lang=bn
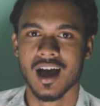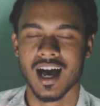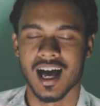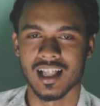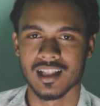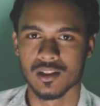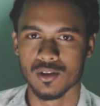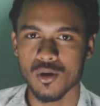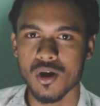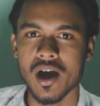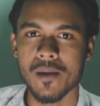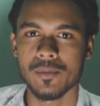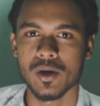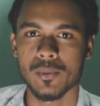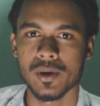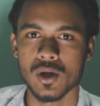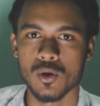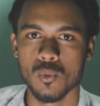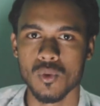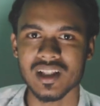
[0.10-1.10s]
হ্যালো
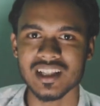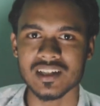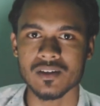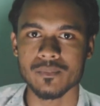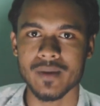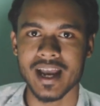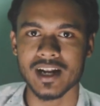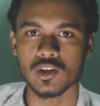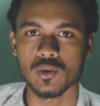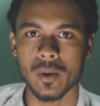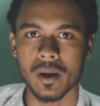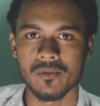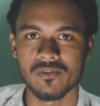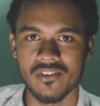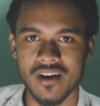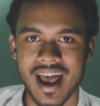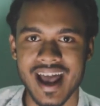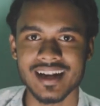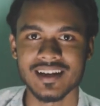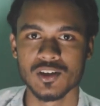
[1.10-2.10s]
এভরিবডি ওয়েলকাম ব্যাক টু মাই
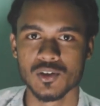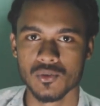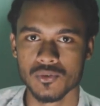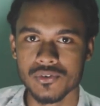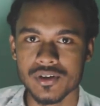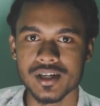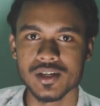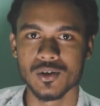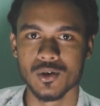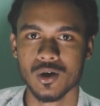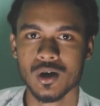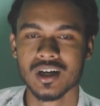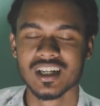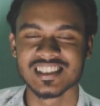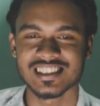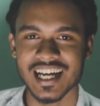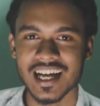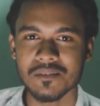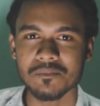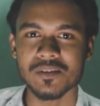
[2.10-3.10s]
ব্র্যান্ড নিউ ভিডিও
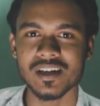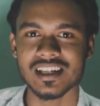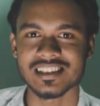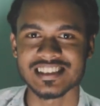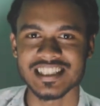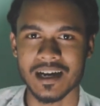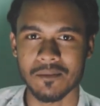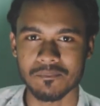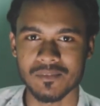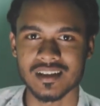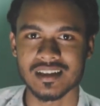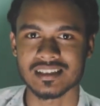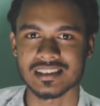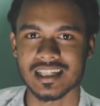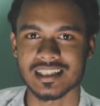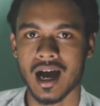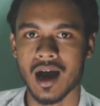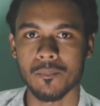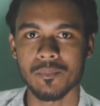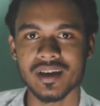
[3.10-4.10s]
তানবির আছি আপনাদের
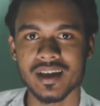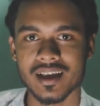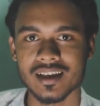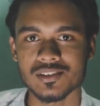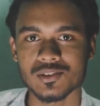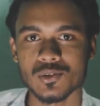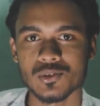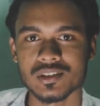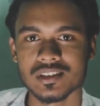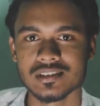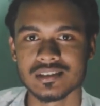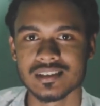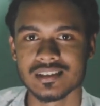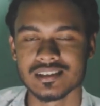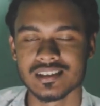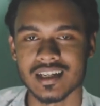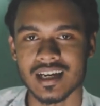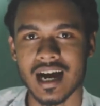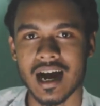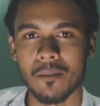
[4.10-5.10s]
সাথে আমি গেস করতেছি
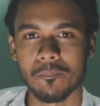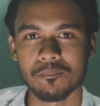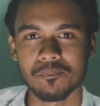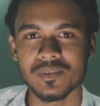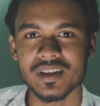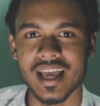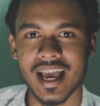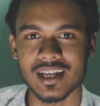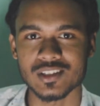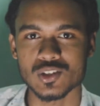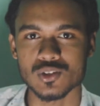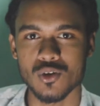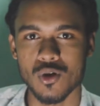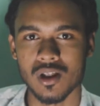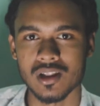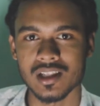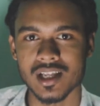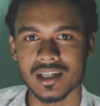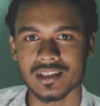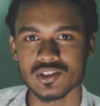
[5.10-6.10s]
যে আপনি একজন
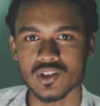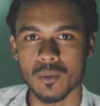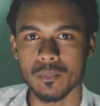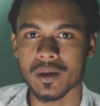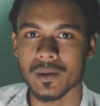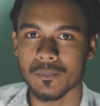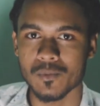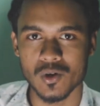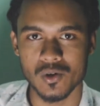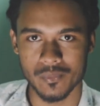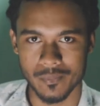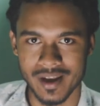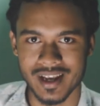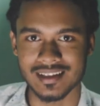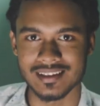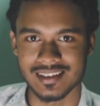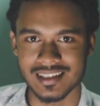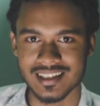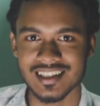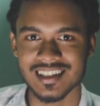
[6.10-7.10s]
অনলাইন শপিং প্রোর
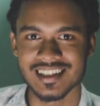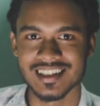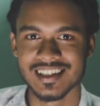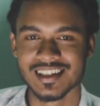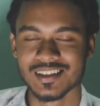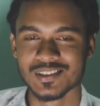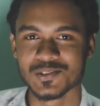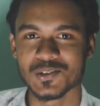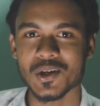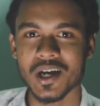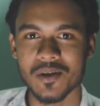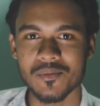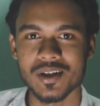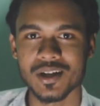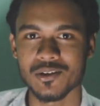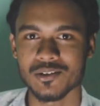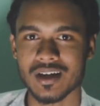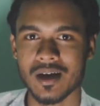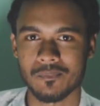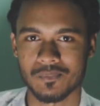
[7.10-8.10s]
ব্যক্তি সো এই
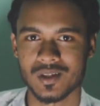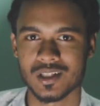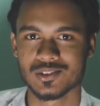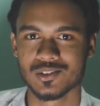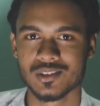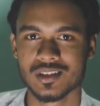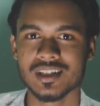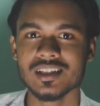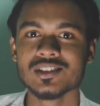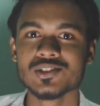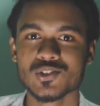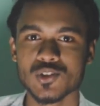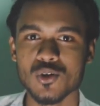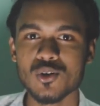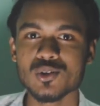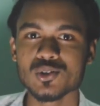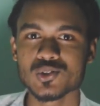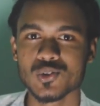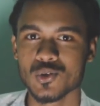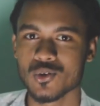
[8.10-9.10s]
ভিডিওটা আপনার জন্যই
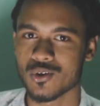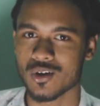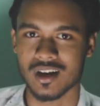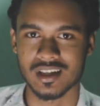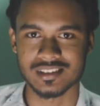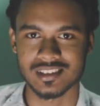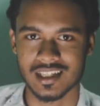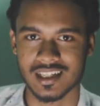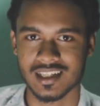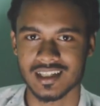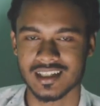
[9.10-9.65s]
চলুন শুরু করা যাক